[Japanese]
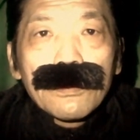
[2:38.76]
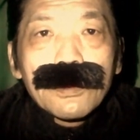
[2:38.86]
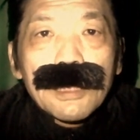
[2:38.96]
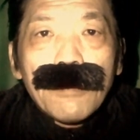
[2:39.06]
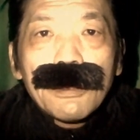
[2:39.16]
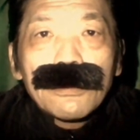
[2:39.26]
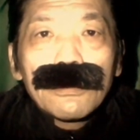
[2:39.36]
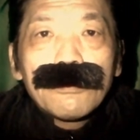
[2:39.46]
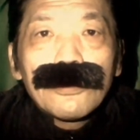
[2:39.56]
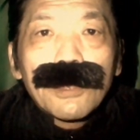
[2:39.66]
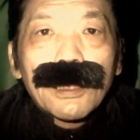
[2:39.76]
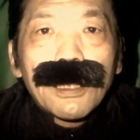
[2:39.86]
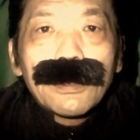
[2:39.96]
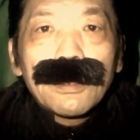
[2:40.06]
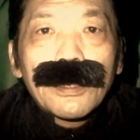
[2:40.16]
邪魔するものが
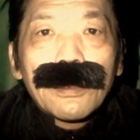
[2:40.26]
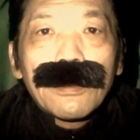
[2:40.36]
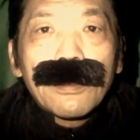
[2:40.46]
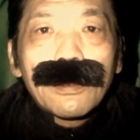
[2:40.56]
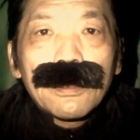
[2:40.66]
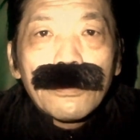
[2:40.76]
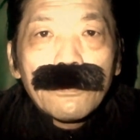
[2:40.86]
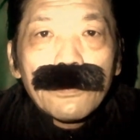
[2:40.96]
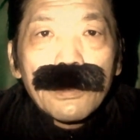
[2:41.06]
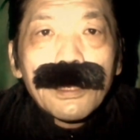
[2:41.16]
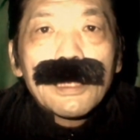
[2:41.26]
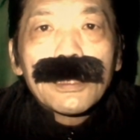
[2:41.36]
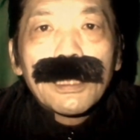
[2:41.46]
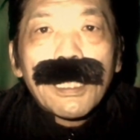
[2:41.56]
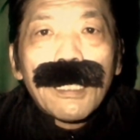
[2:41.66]
ないんで、いろんな景
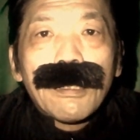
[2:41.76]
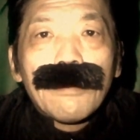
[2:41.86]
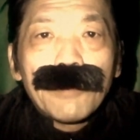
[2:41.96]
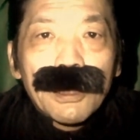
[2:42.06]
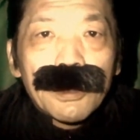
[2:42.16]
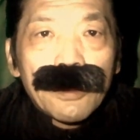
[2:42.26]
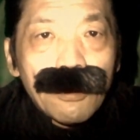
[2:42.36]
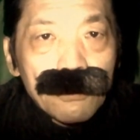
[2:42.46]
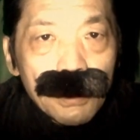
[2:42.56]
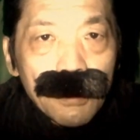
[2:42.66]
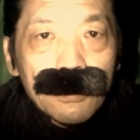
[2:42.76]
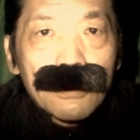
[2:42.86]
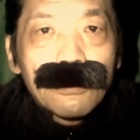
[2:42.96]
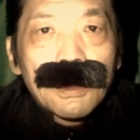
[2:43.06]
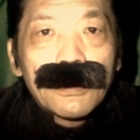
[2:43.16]
色が見れて楽しかっ
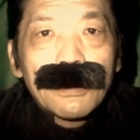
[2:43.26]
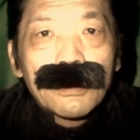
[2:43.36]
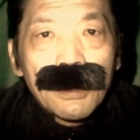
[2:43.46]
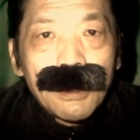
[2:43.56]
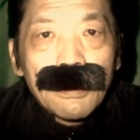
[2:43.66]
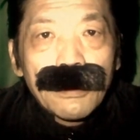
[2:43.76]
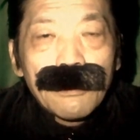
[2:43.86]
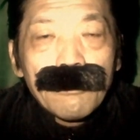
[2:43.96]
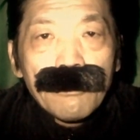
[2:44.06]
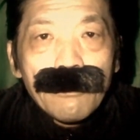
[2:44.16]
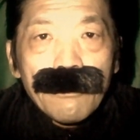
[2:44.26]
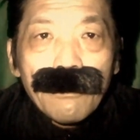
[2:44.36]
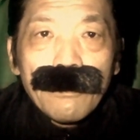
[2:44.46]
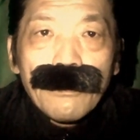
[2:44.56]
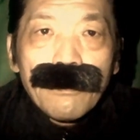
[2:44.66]
たそうなんですね。
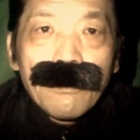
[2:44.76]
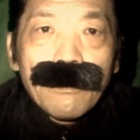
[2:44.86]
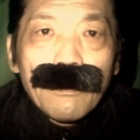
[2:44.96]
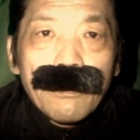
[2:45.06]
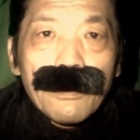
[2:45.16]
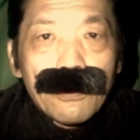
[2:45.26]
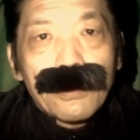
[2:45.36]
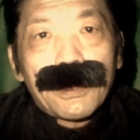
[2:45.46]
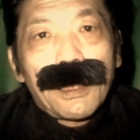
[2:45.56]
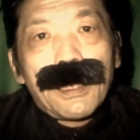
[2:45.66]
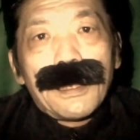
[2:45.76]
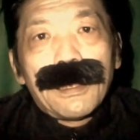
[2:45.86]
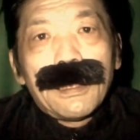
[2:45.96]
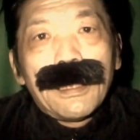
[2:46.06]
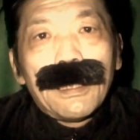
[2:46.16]
そして、
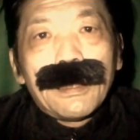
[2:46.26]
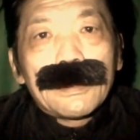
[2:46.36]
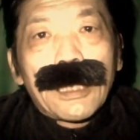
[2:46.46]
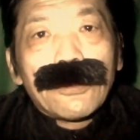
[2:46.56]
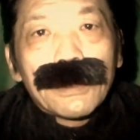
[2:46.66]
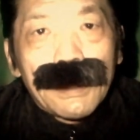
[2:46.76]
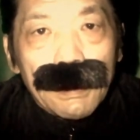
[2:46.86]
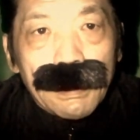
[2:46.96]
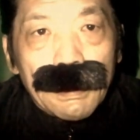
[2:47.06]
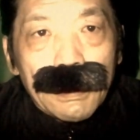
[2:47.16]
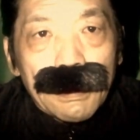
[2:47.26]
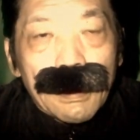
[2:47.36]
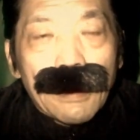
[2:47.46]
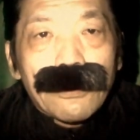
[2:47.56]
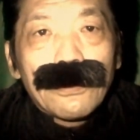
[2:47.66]
楽しい
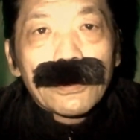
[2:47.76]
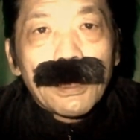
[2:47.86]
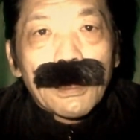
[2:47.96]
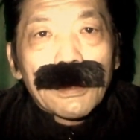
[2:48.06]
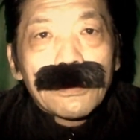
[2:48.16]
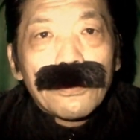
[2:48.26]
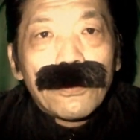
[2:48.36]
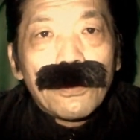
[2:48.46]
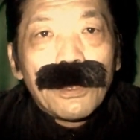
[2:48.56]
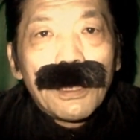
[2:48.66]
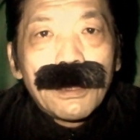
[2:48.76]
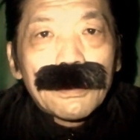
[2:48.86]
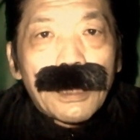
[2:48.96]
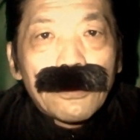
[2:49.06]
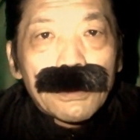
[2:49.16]
学校生活と
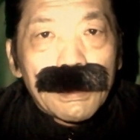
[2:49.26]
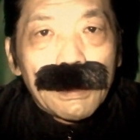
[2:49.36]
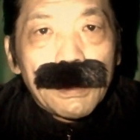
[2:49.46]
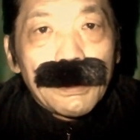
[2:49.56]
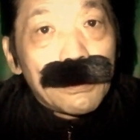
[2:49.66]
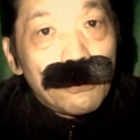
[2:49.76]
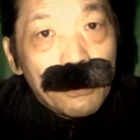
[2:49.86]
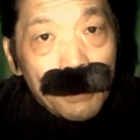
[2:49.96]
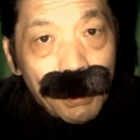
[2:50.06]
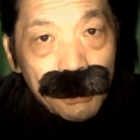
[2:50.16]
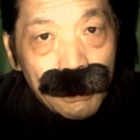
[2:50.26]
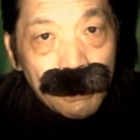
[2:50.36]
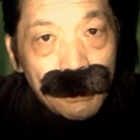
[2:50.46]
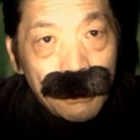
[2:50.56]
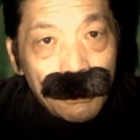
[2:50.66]
楽しい一人暮らし
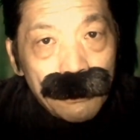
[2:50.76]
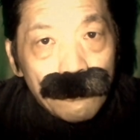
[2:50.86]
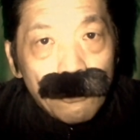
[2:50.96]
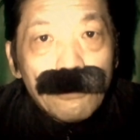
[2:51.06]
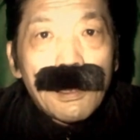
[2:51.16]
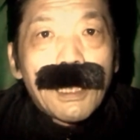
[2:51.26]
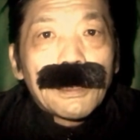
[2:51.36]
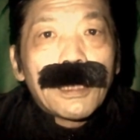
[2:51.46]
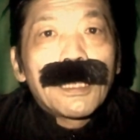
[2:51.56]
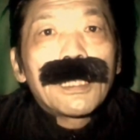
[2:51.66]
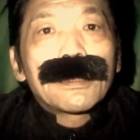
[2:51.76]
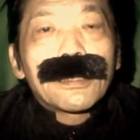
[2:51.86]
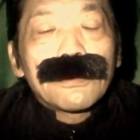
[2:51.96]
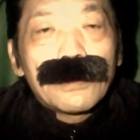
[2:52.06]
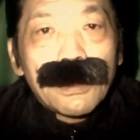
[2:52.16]
とはいかなかっ
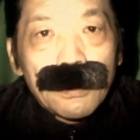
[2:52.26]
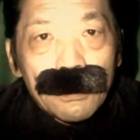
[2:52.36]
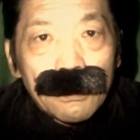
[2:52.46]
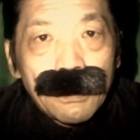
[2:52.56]
たそうなんです。